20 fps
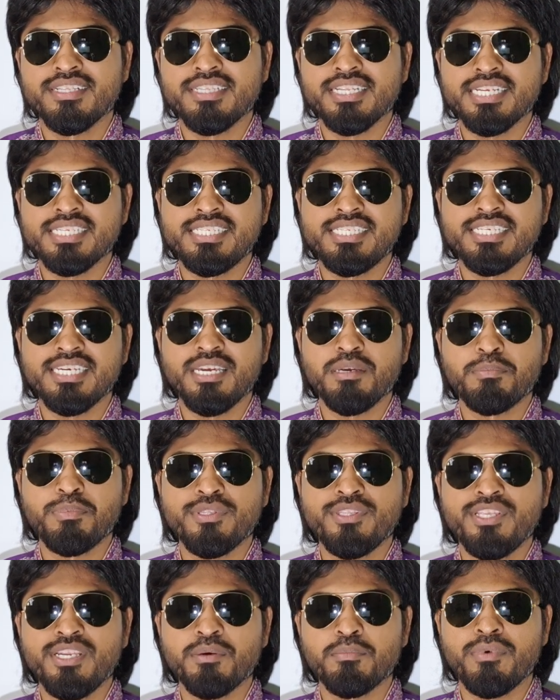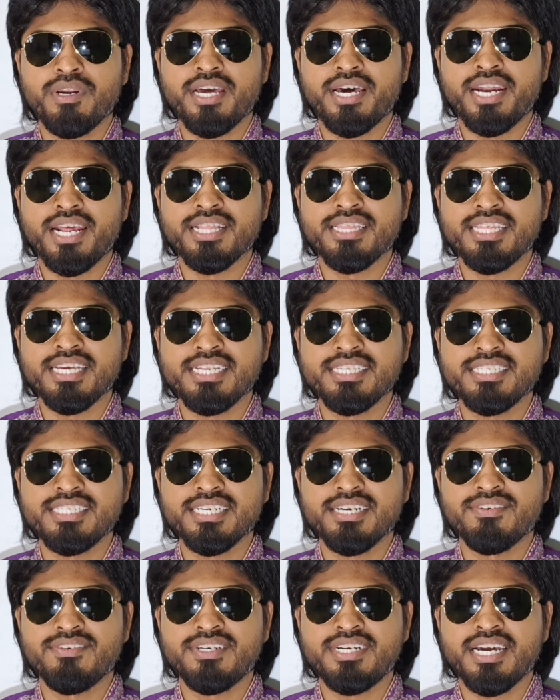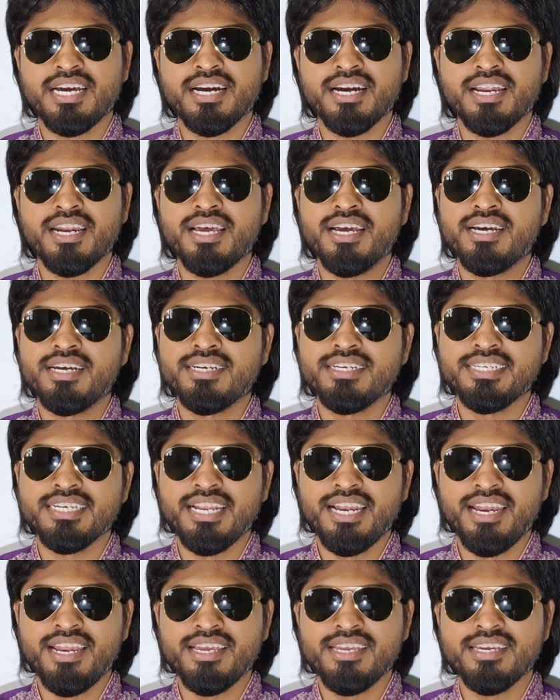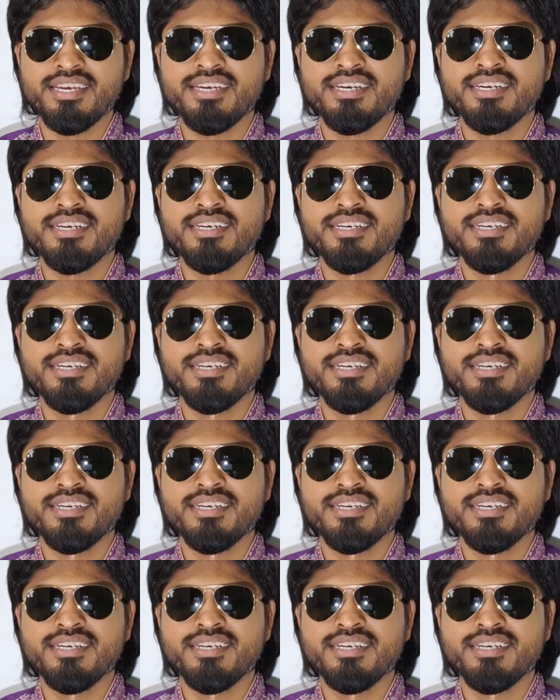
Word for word: இந்த ஜிஐ பற்றி நம்மளை யாராவது தெரிஞ்சுக்க விட்டாங்களா இல்லையே